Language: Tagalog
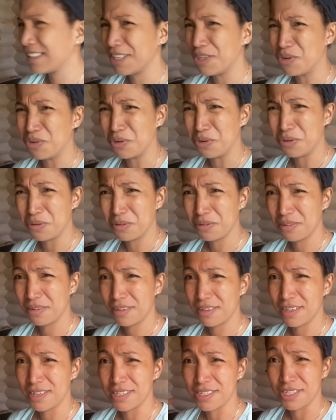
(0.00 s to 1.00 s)
Si Dodong,
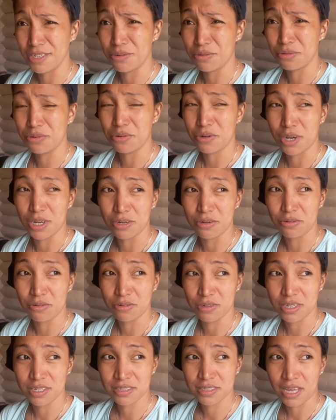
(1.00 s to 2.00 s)
si Dodong
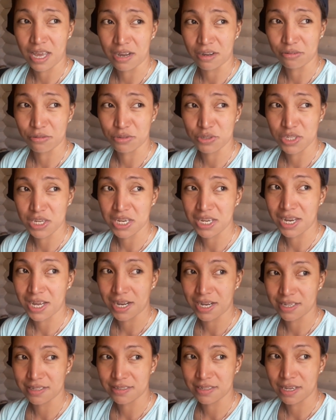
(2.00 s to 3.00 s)
ando na sa
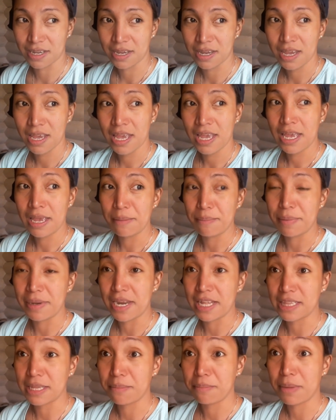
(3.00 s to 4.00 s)
kusina kasi
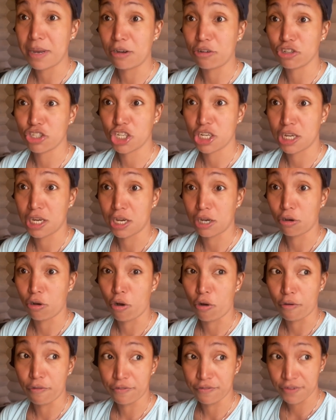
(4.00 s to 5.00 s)
pinatimpla ko siya ng
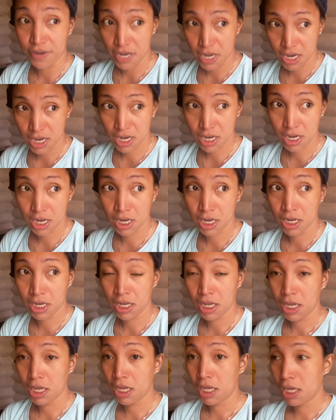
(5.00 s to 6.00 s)
coffee.
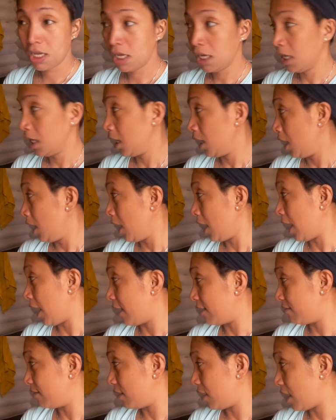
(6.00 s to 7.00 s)

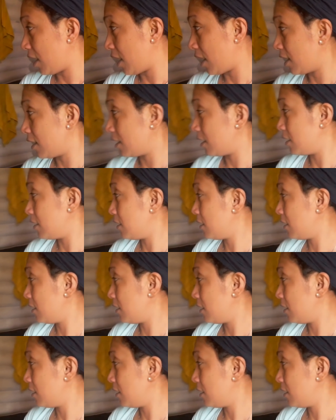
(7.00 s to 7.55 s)
And then,